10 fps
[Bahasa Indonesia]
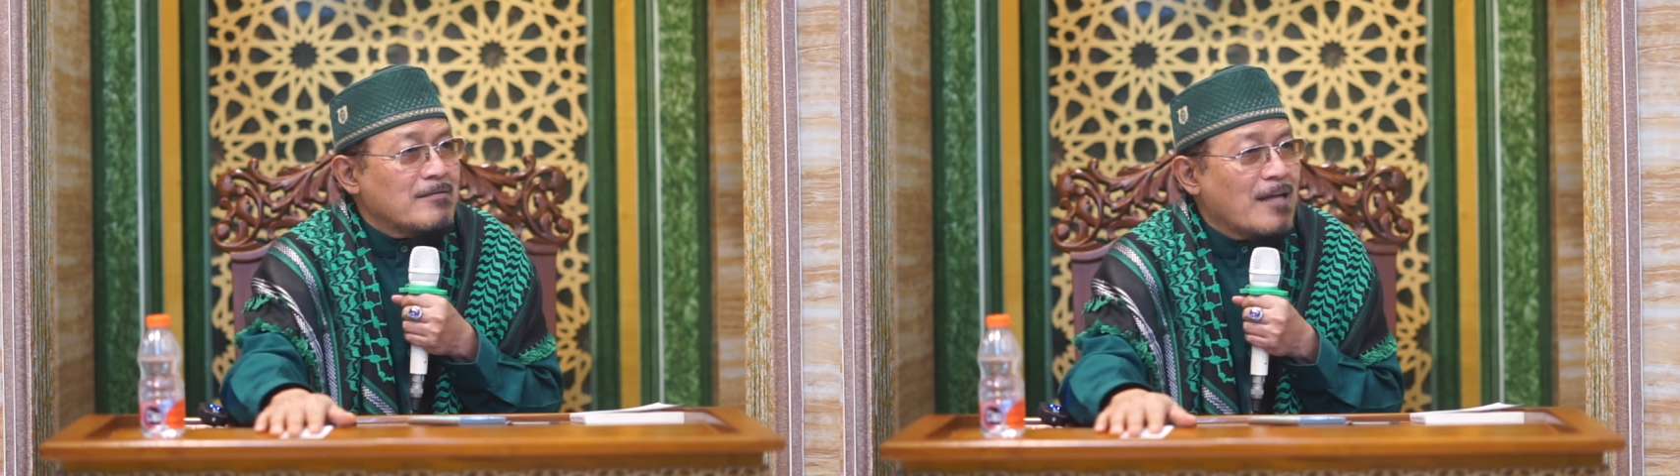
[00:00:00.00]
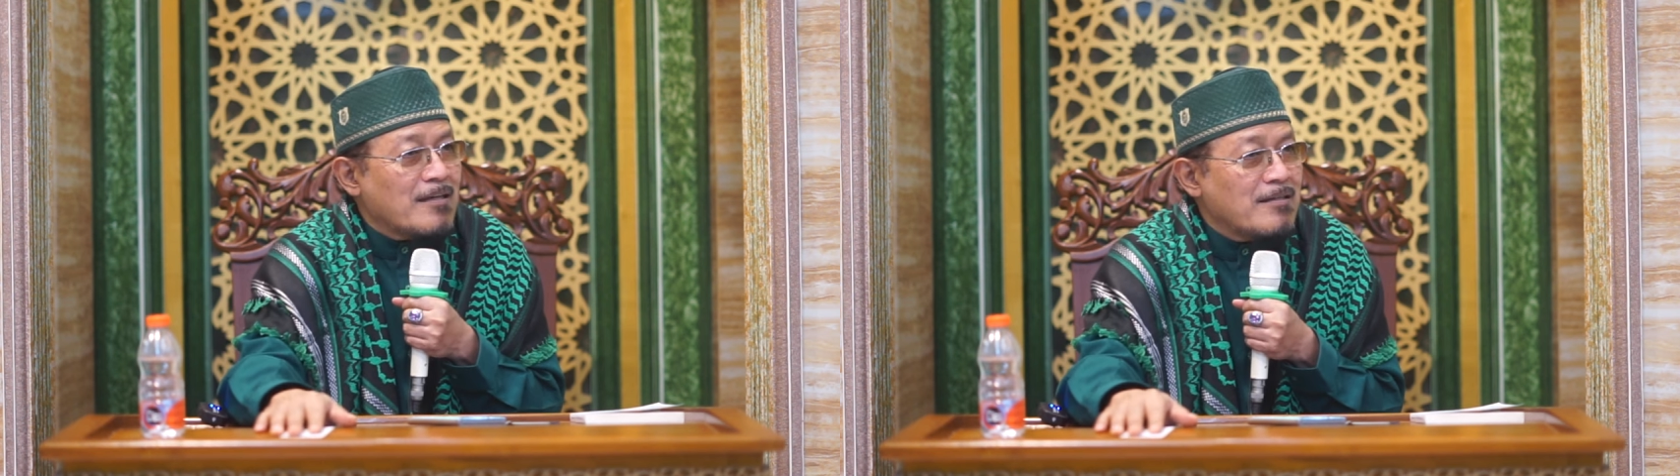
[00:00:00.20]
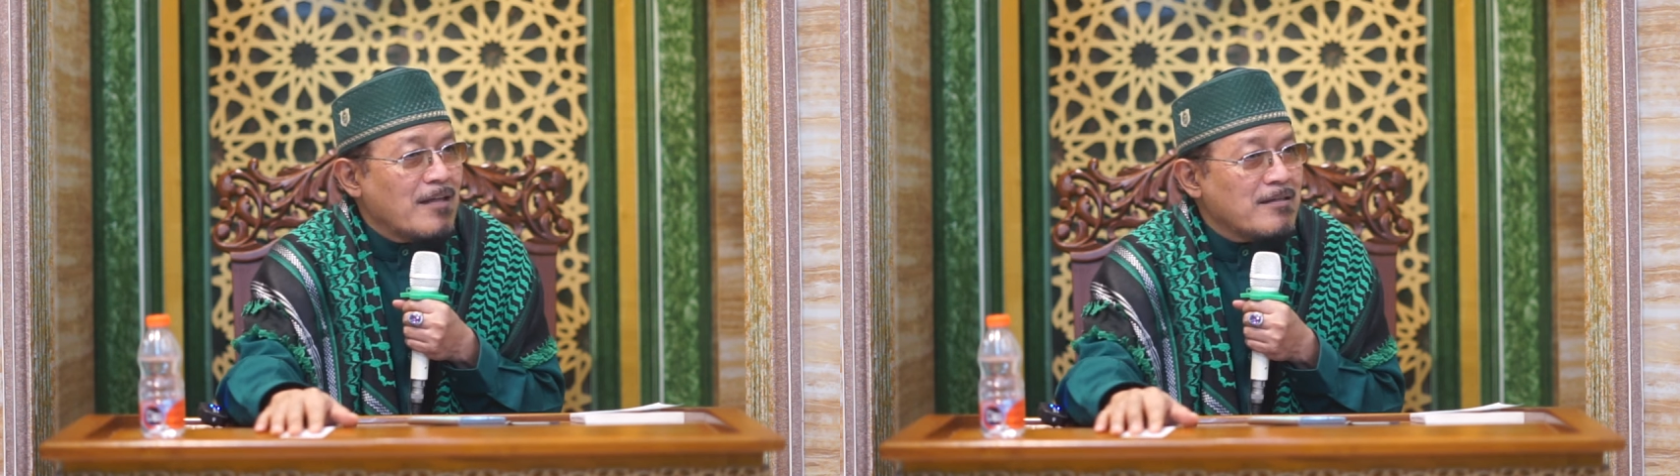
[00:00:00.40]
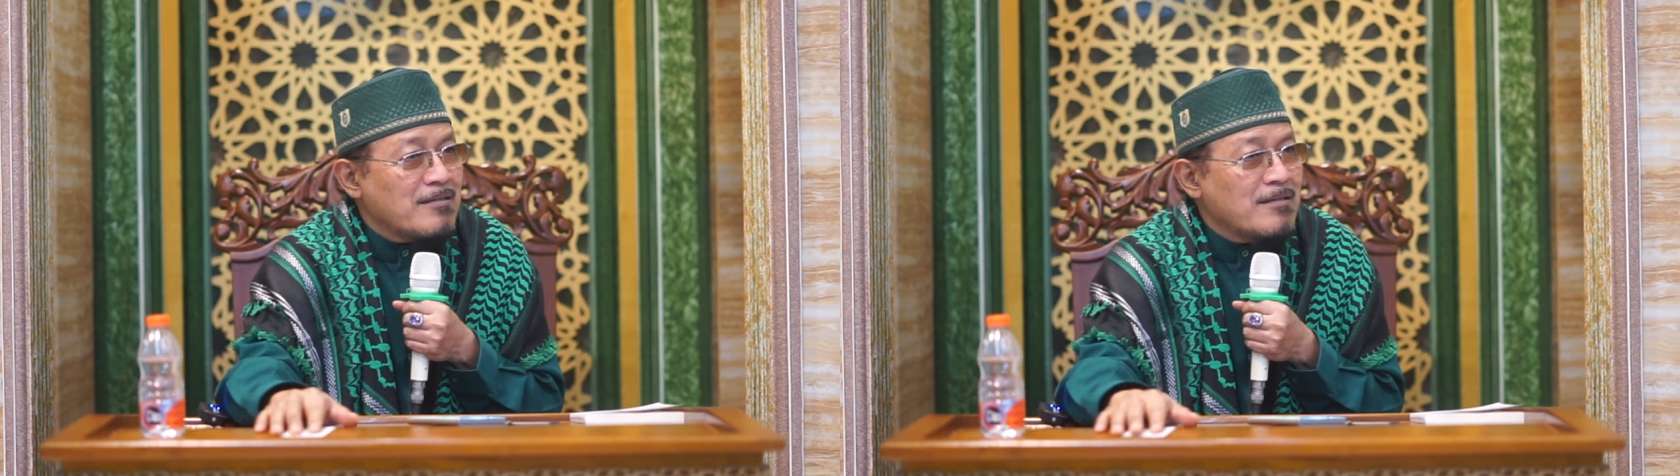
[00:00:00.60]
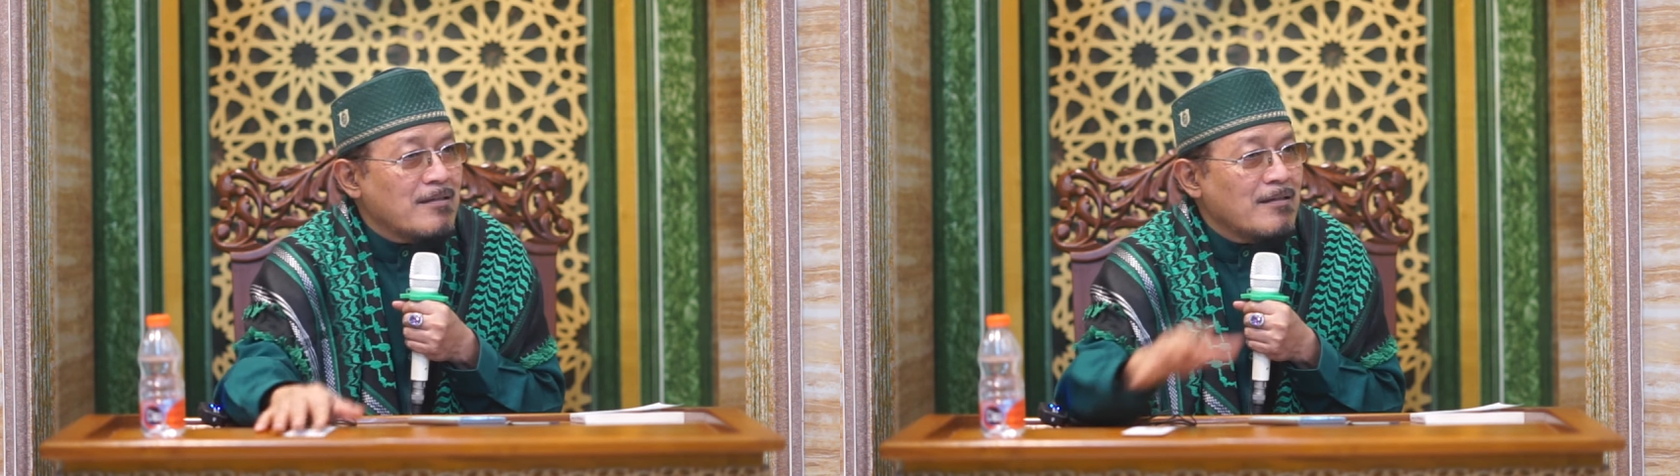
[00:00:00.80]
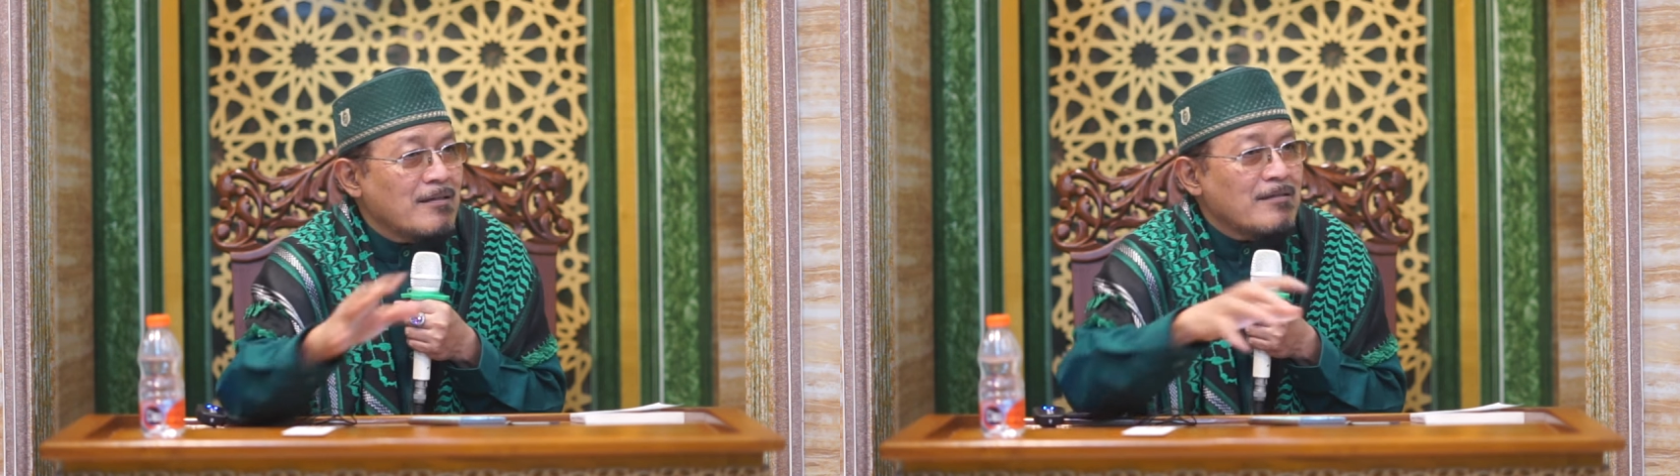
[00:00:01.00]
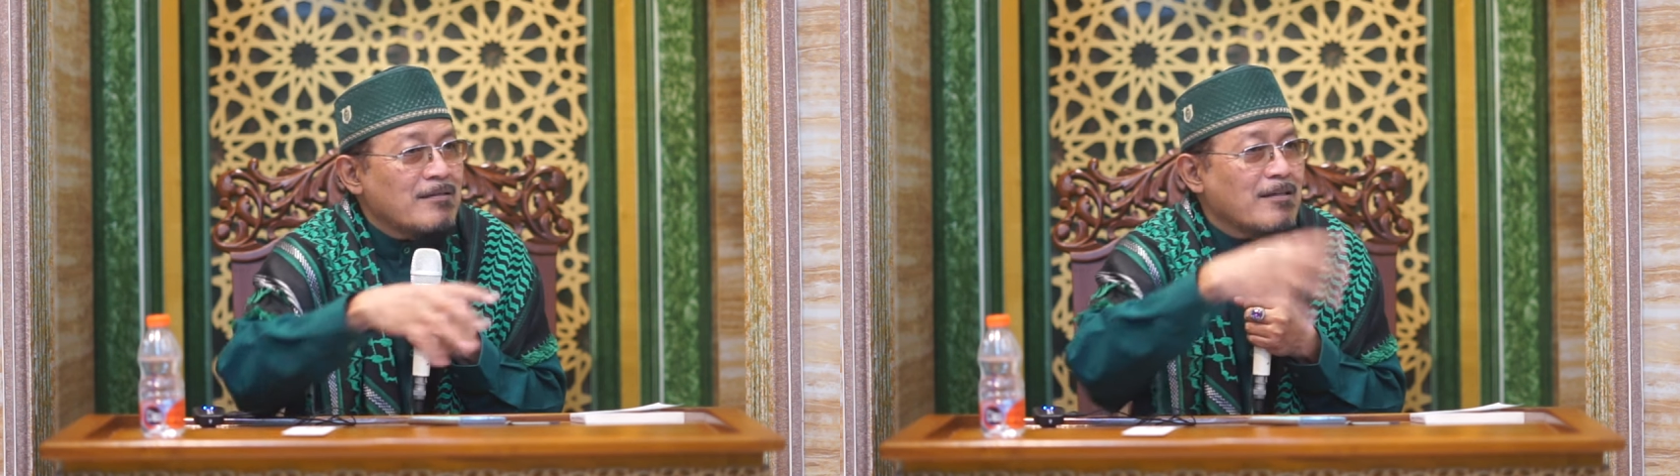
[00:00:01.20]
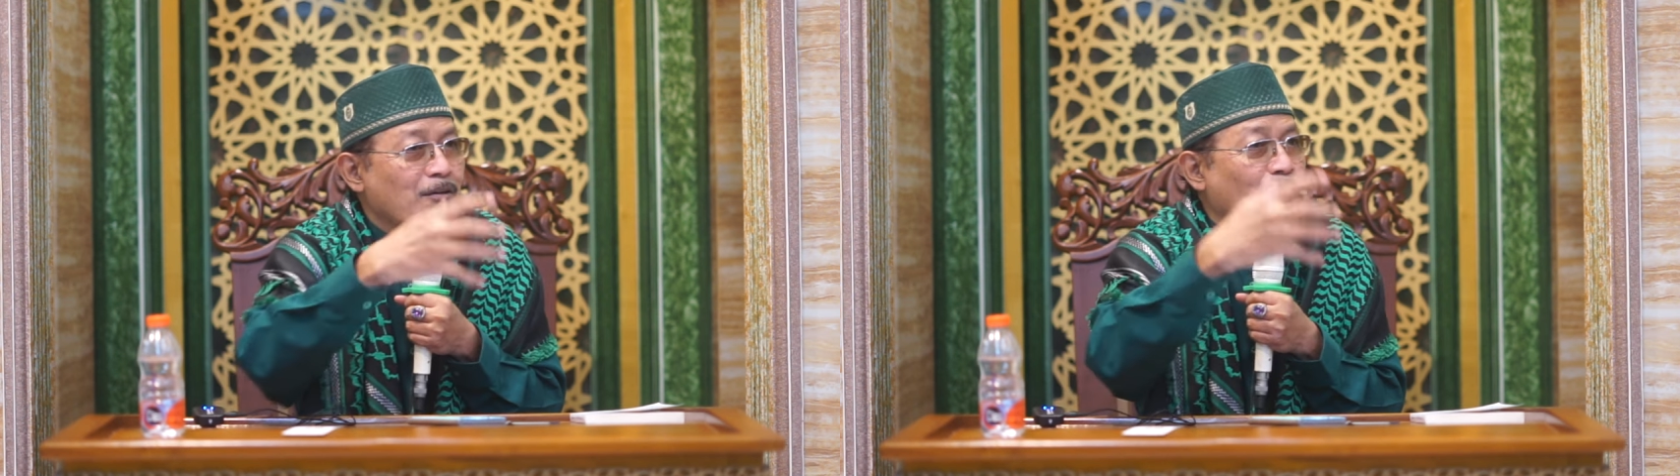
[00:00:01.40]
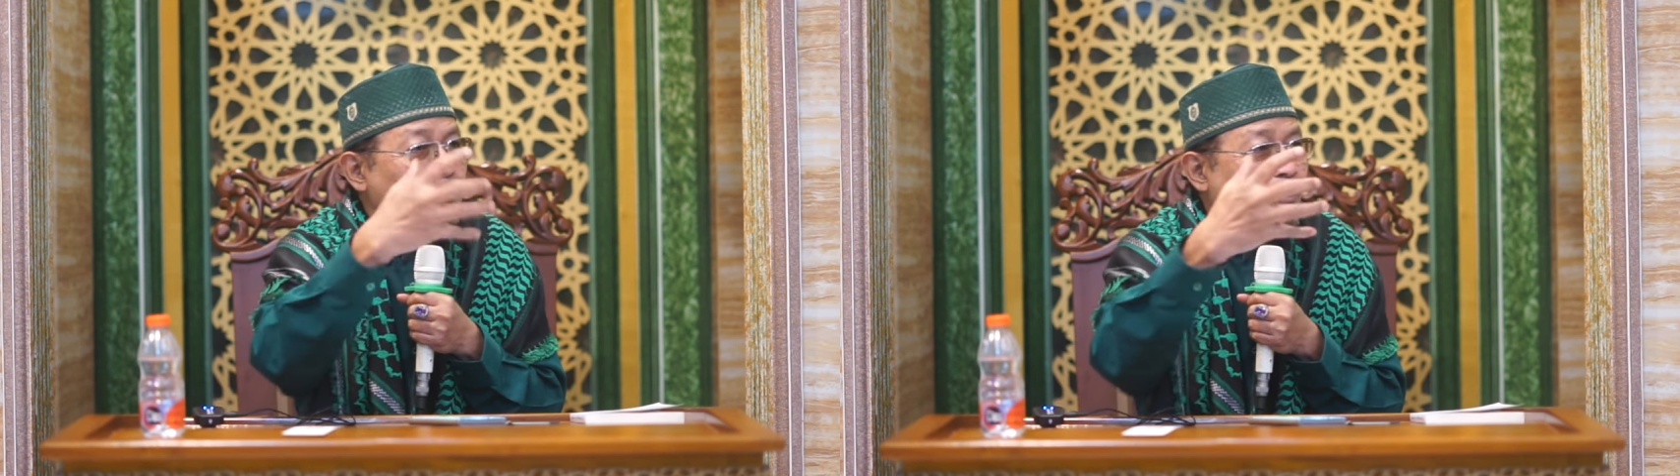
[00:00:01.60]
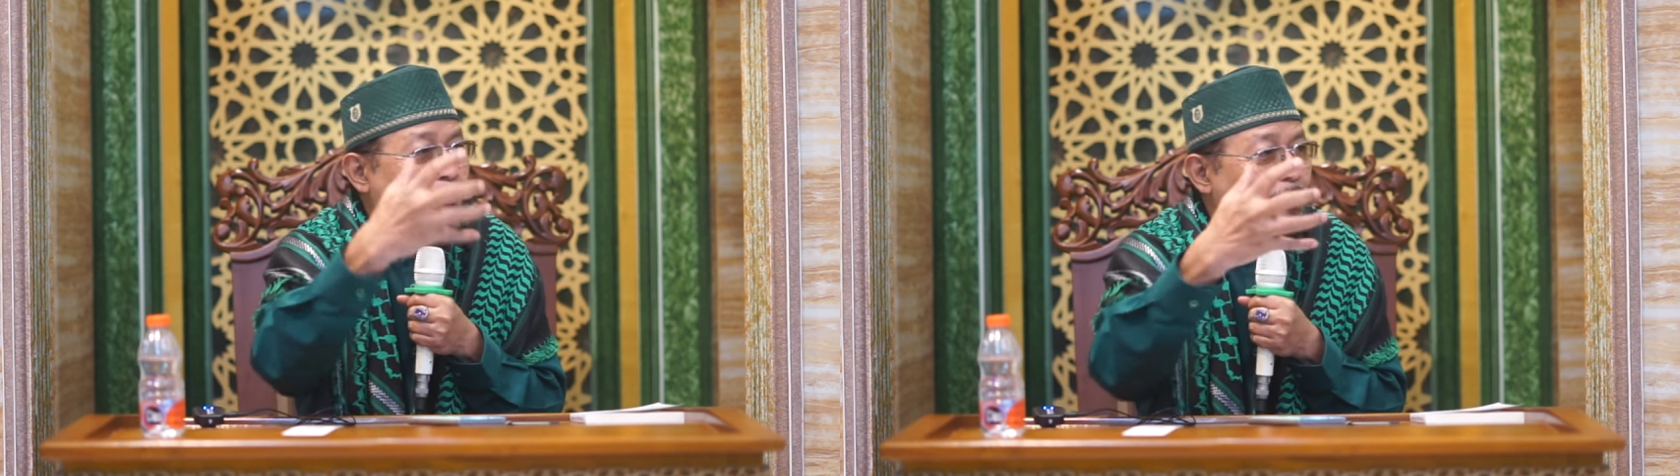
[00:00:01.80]
jadinya
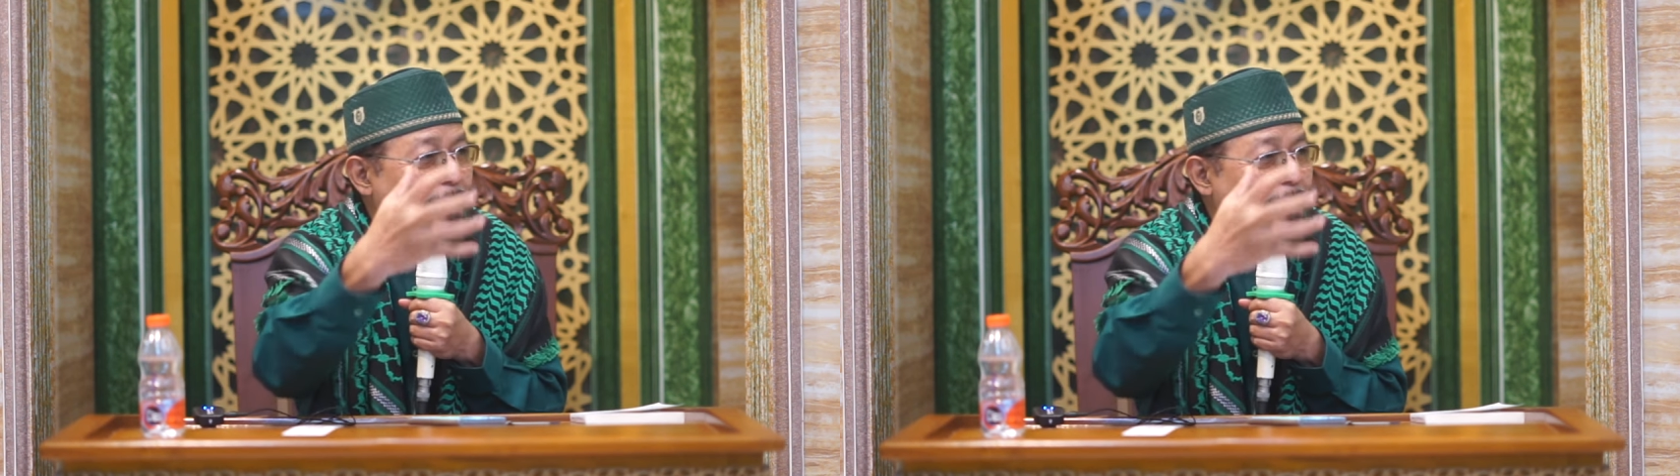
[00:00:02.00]
digotong